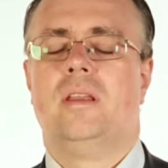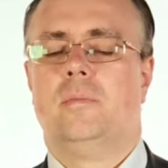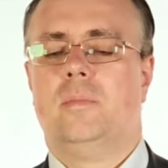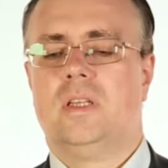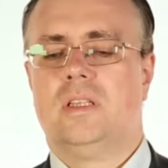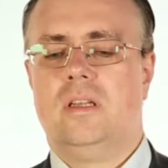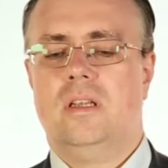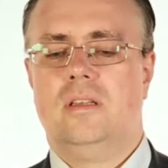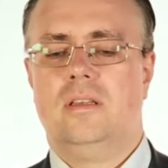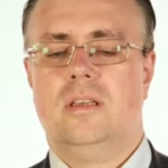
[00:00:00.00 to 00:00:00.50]

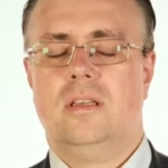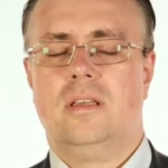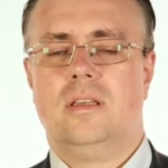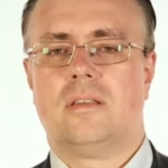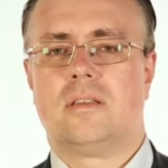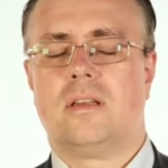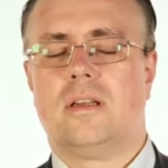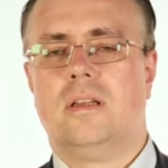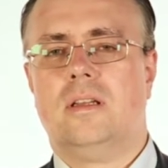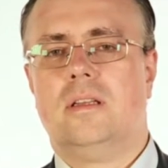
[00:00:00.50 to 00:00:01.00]
Последние
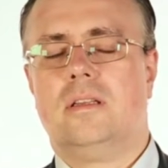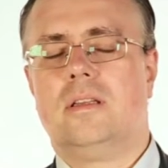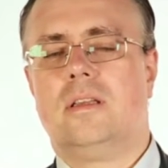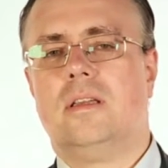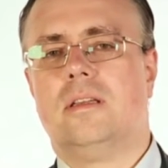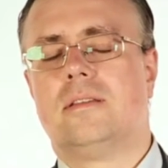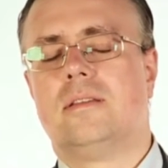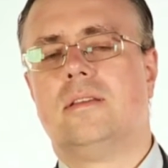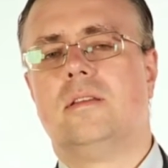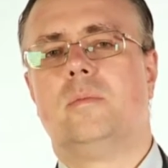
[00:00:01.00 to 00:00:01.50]
несколько лет
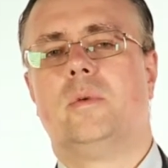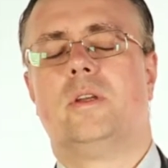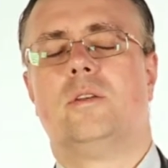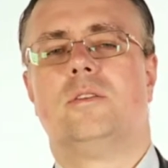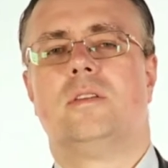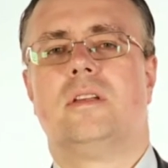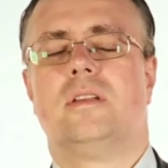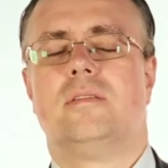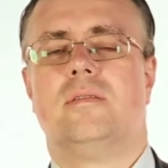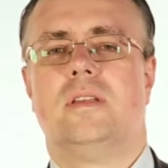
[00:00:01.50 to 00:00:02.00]
я
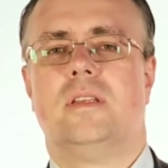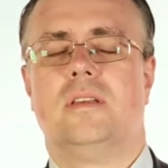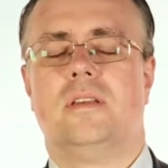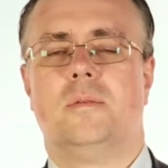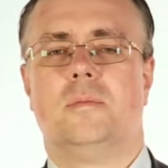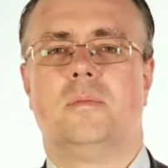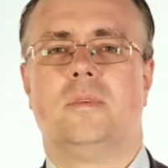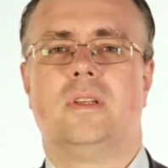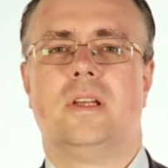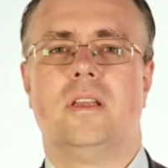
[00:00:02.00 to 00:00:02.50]
занимаюсь
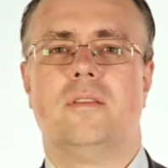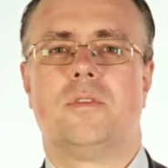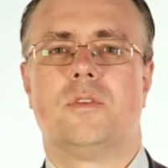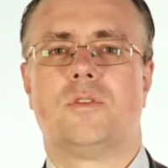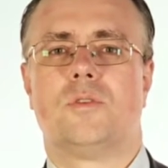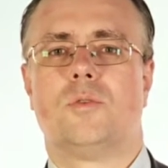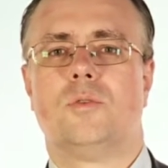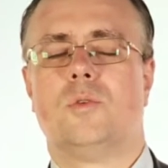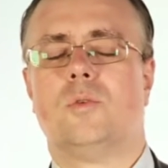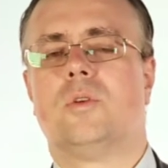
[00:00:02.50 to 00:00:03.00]
развитием
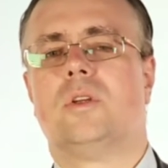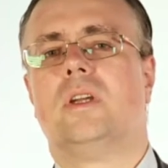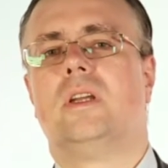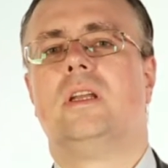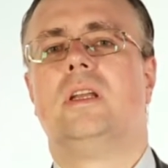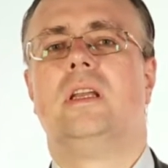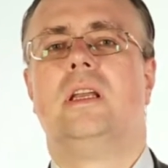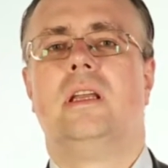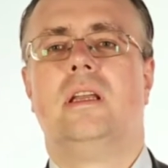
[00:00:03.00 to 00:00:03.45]
инфраструктуры